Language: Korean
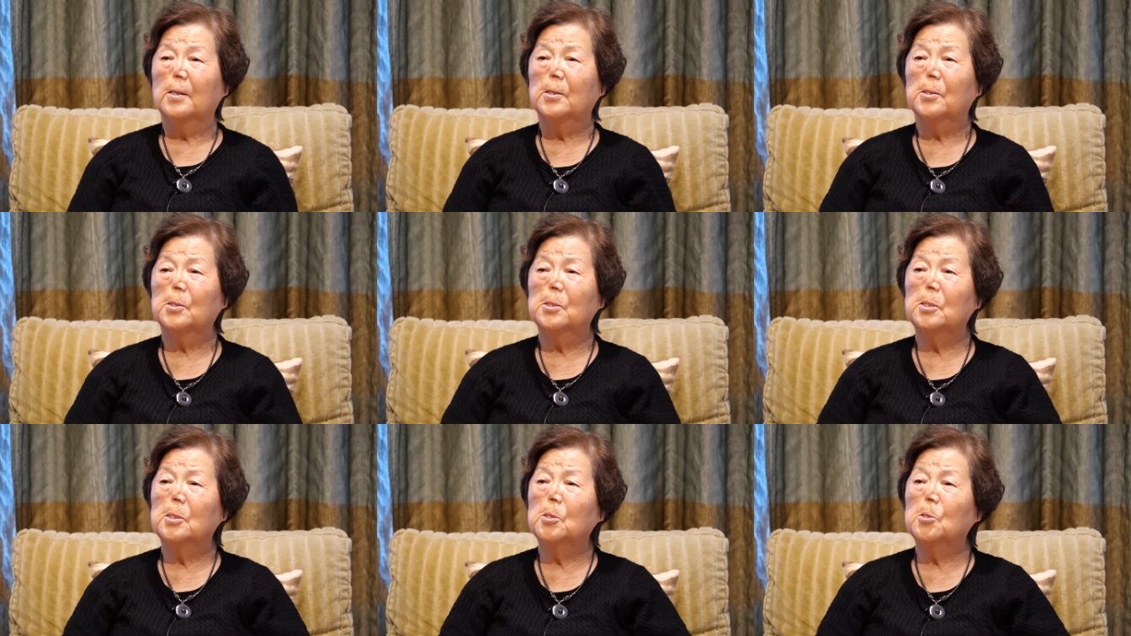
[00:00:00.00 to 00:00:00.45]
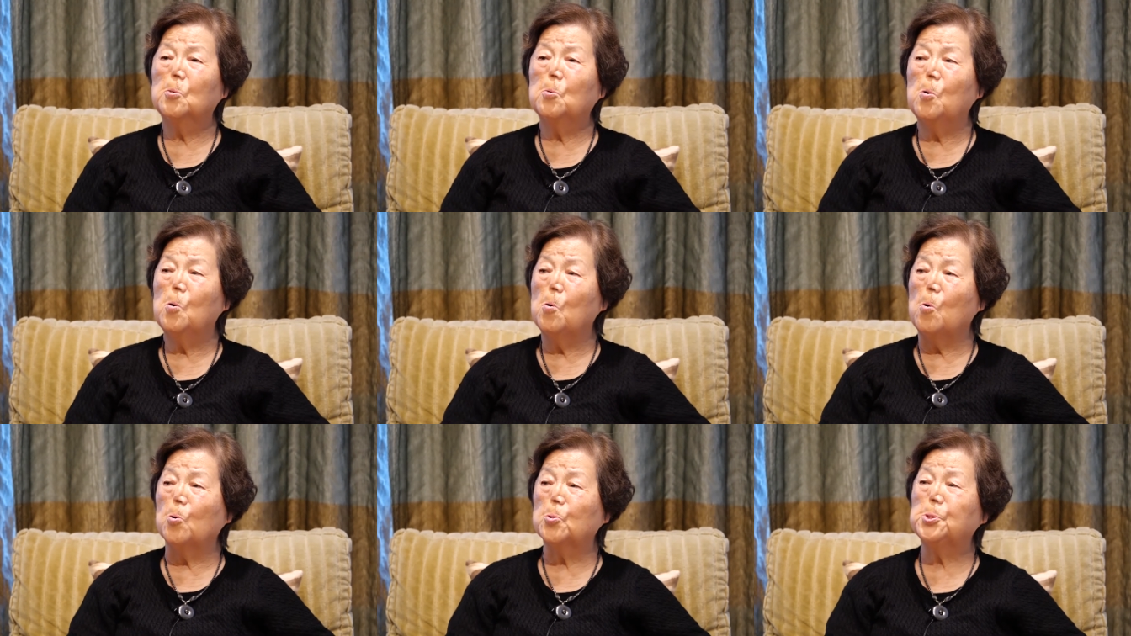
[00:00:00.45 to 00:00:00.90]

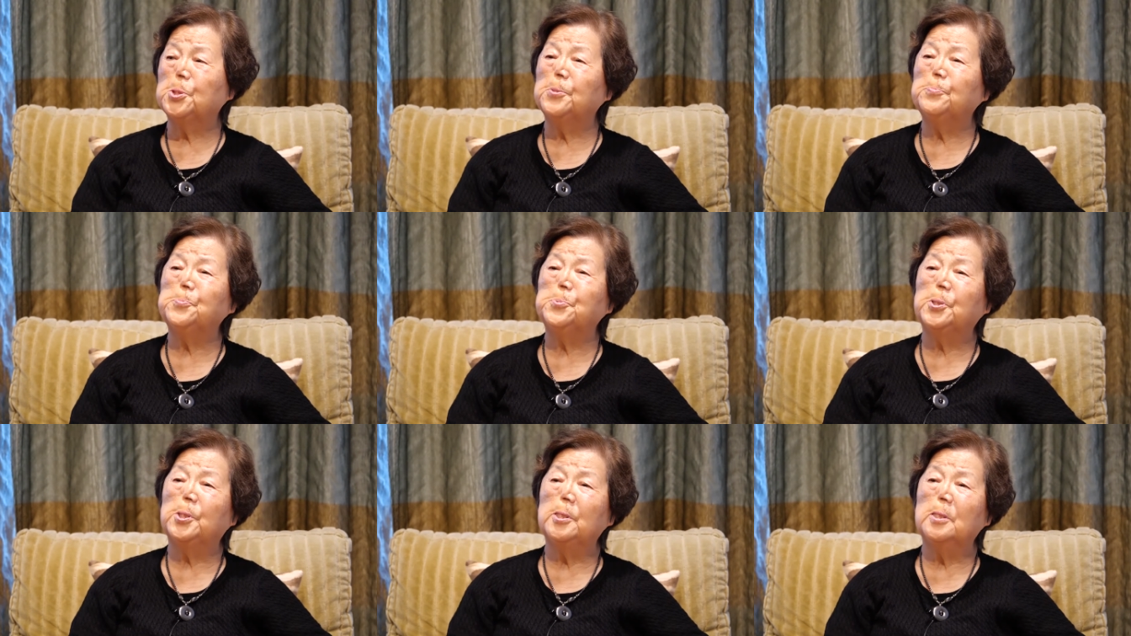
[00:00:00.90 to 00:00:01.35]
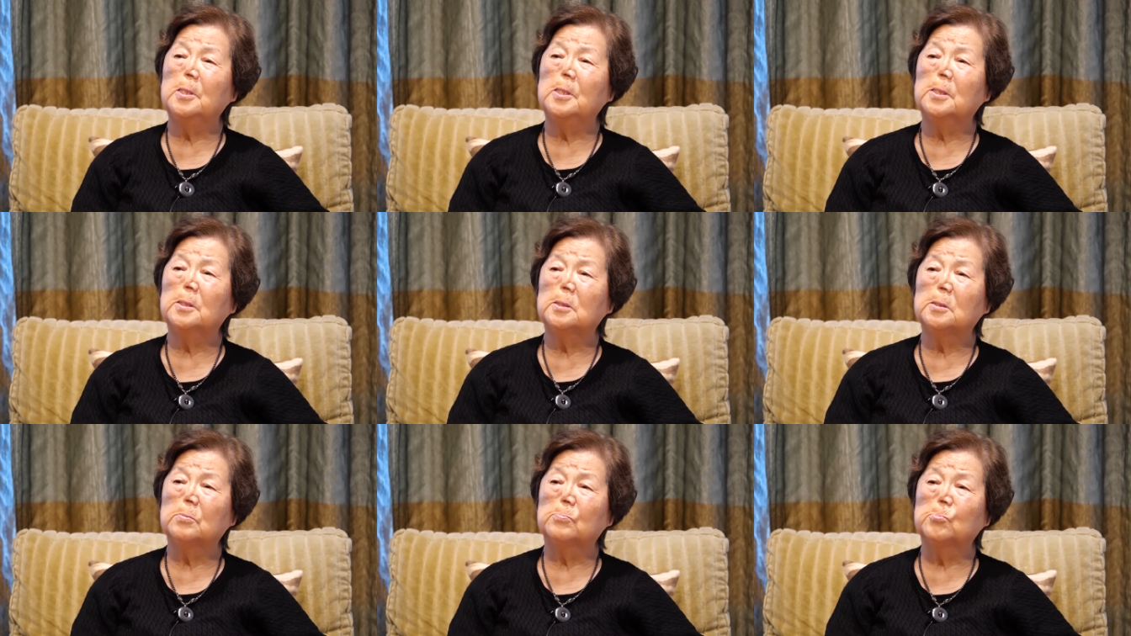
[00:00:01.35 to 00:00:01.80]
그러고
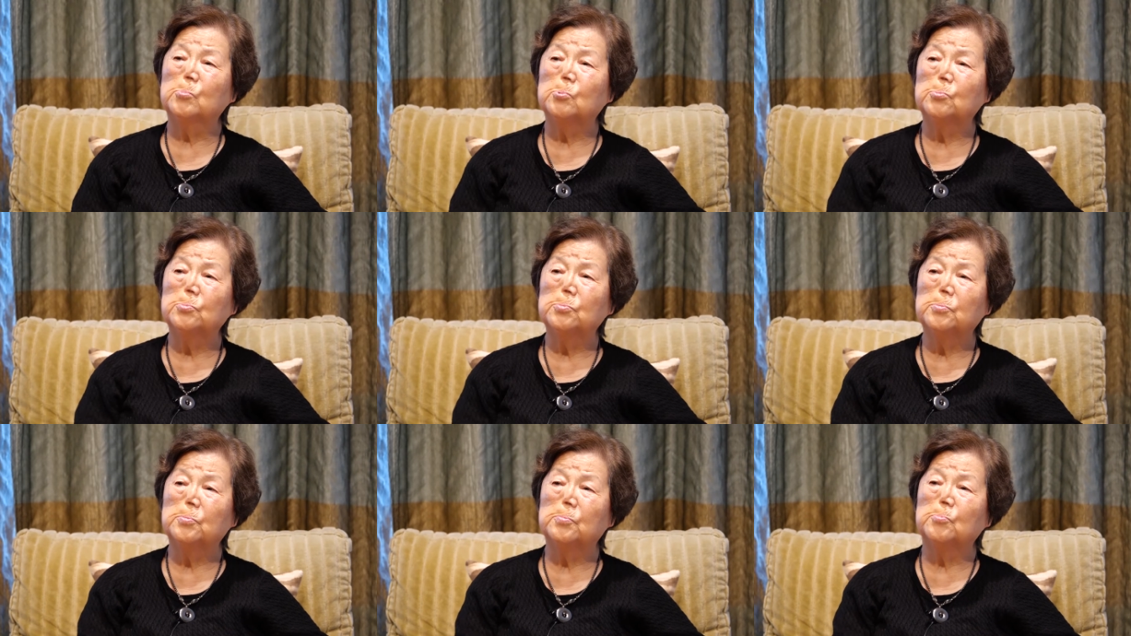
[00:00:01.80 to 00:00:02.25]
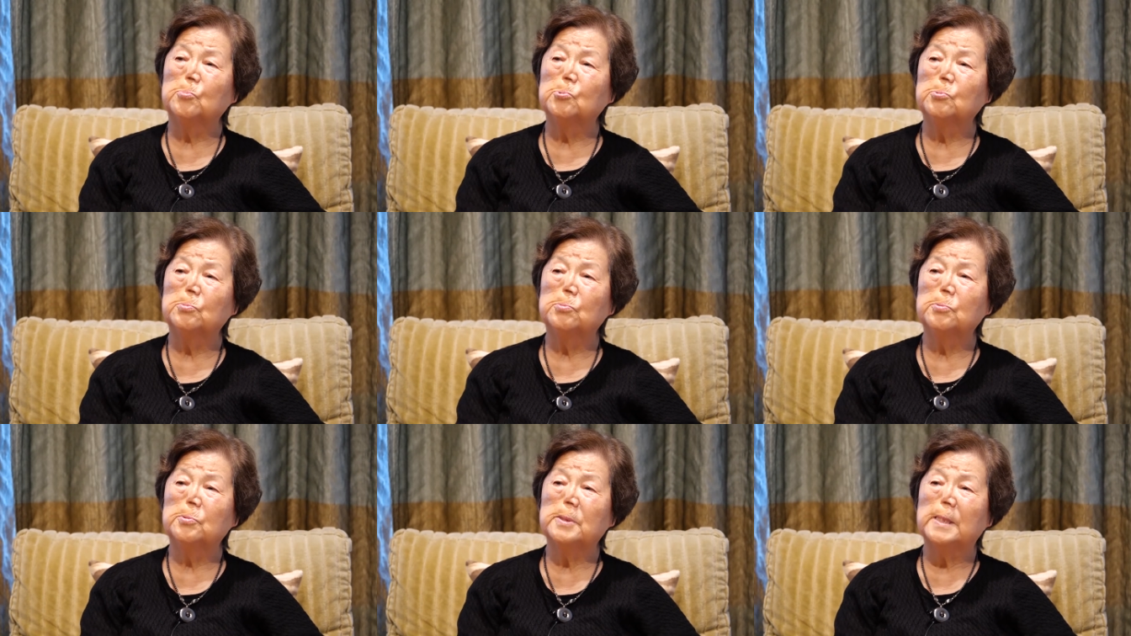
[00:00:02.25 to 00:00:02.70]
57년 문,
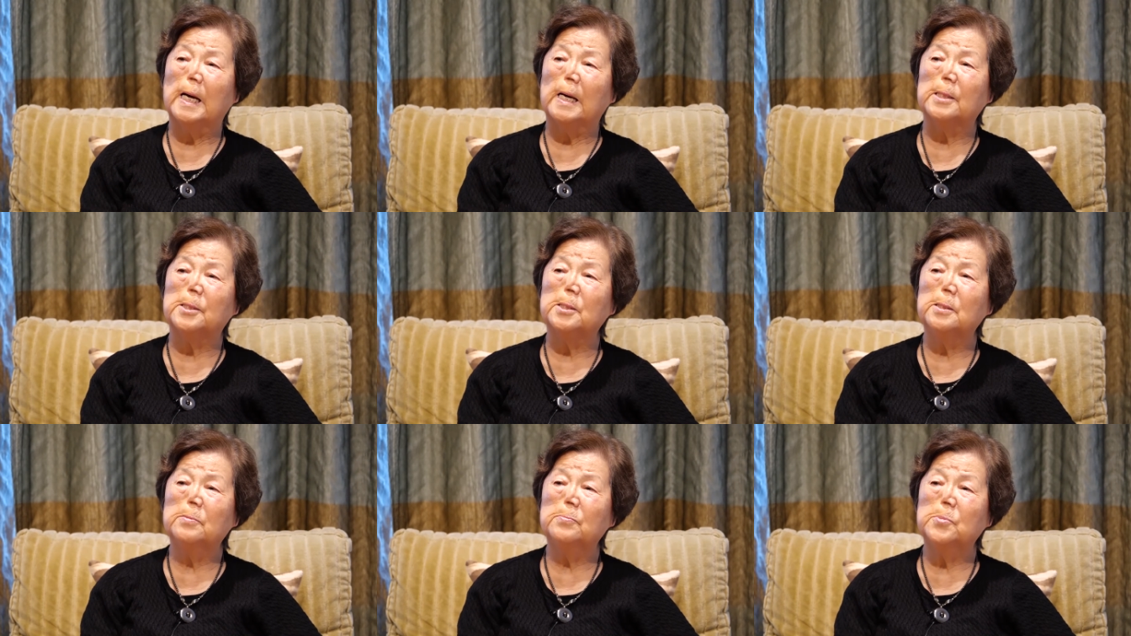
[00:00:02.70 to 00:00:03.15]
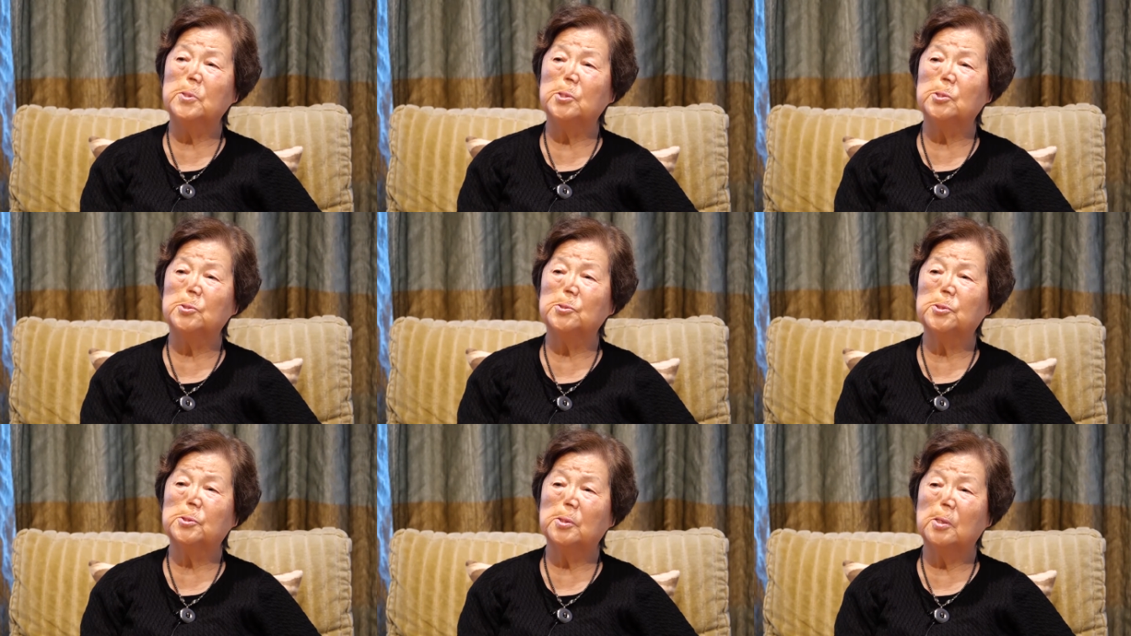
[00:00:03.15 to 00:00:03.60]
문
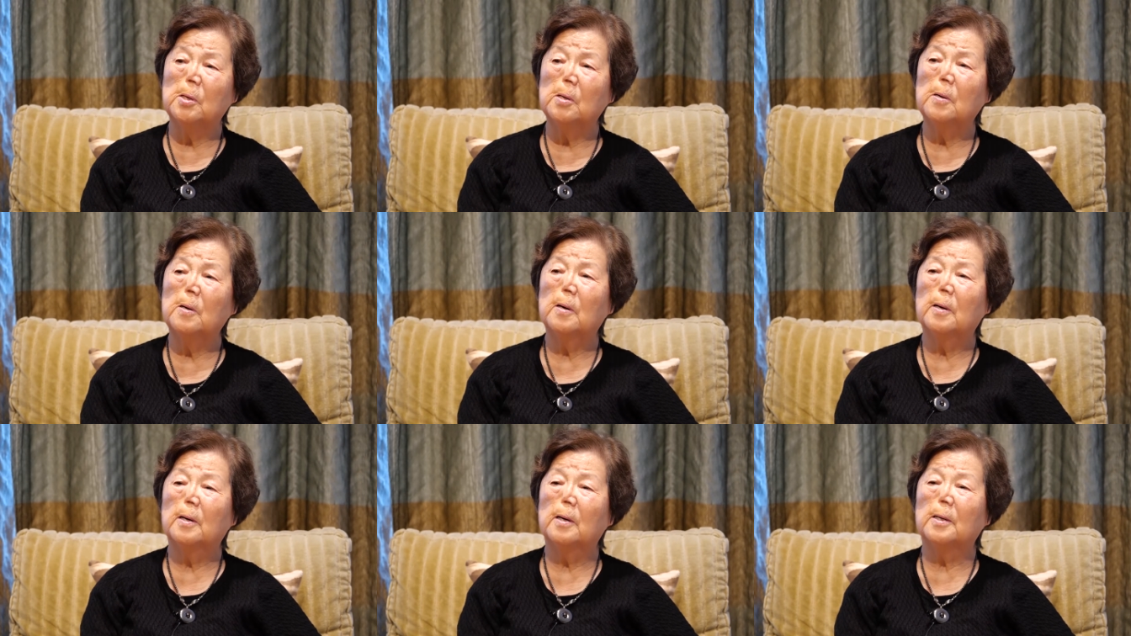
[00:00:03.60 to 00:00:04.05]
닫으면서